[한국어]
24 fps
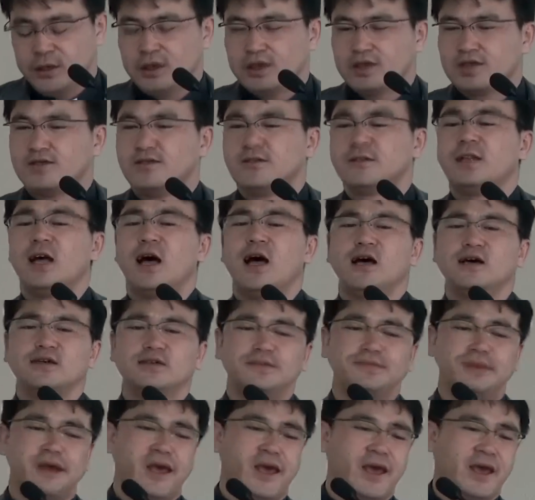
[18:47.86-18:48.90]
그
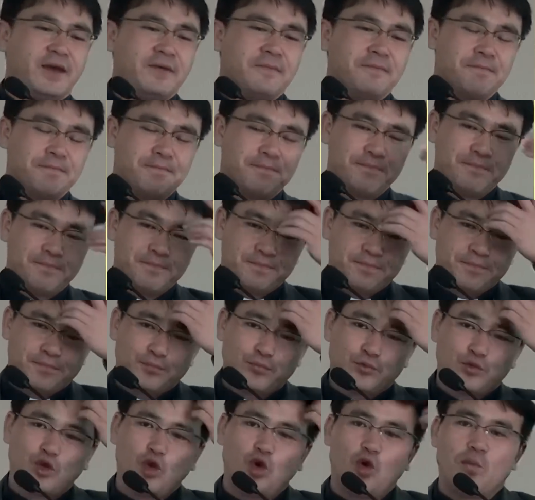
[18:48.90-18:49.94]
다음에
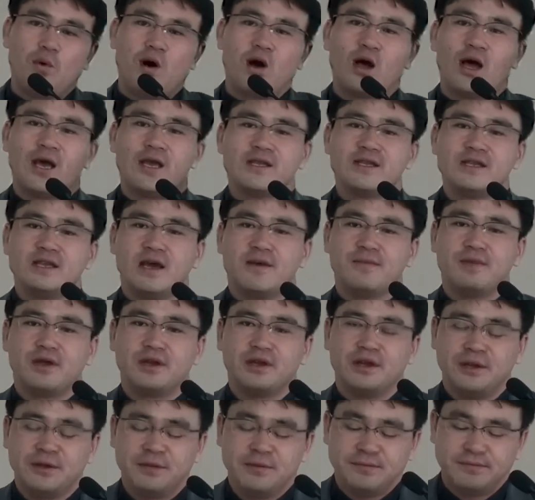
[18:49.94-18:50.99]
또 뭐가
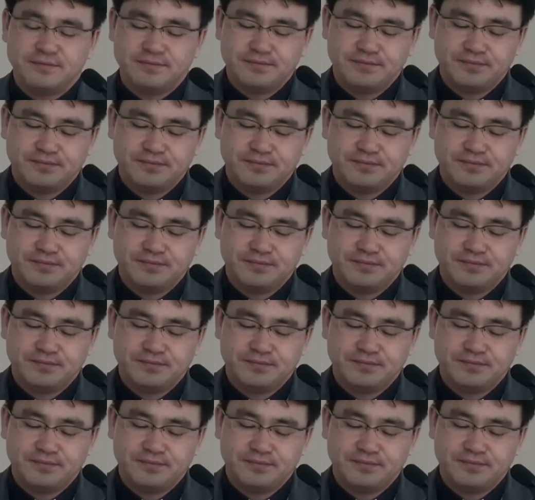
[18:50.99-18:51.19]
있냐면은